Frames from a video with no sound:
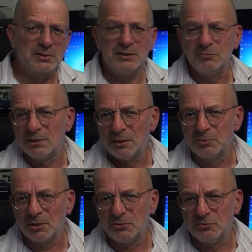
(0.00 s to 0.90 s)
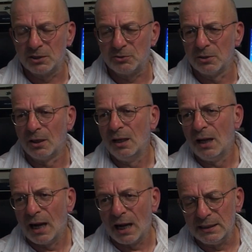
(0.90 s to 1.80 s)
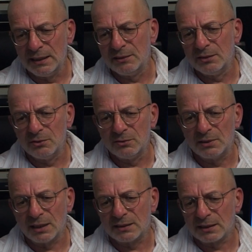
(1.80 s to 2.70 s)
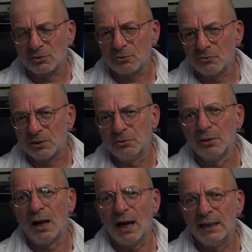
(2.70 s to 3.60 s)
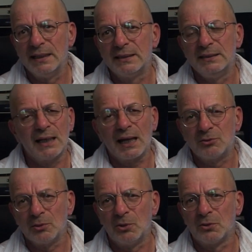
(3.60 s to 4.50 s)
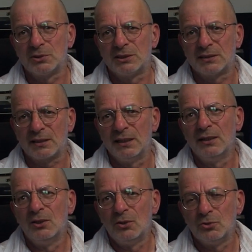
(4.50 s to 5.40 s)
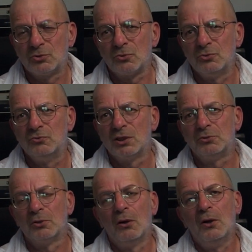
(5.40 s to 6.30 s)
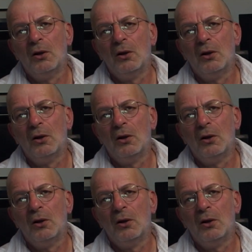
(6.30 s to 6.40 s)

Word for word: Si vous avez besoin d'une voiture, allez euh, d'un son de voiture, allez directement enregistrer le son d'une voiture.